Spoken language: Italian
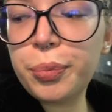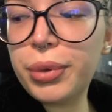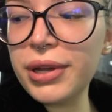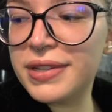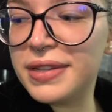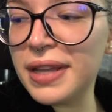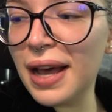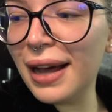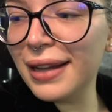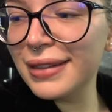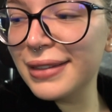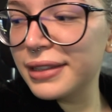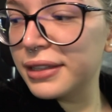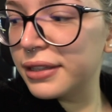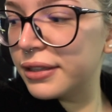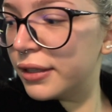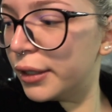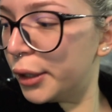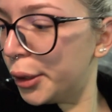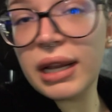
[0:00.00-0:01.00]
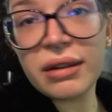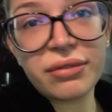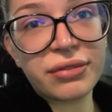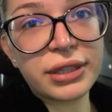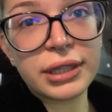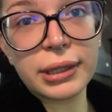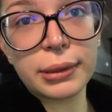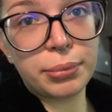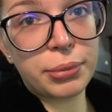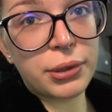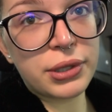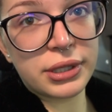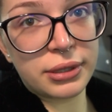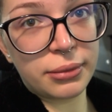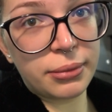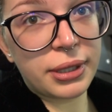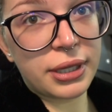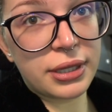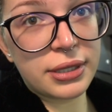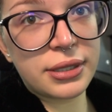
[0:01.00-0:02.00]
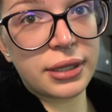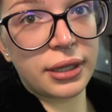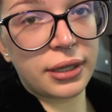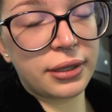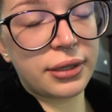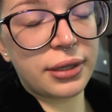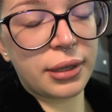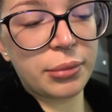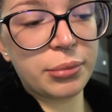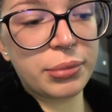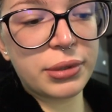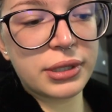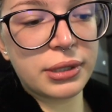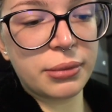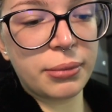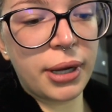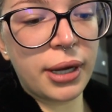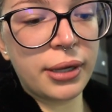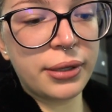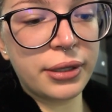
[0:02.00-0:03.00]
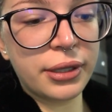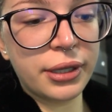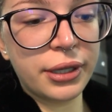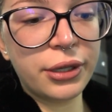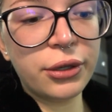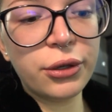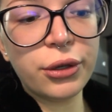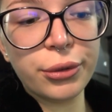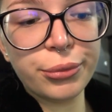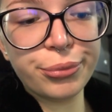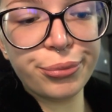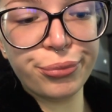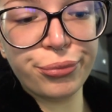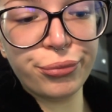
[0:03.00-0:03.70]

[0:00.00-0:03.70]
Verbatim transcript: pesanti l'ha fatta apposta perché sa che tra un po' si magna io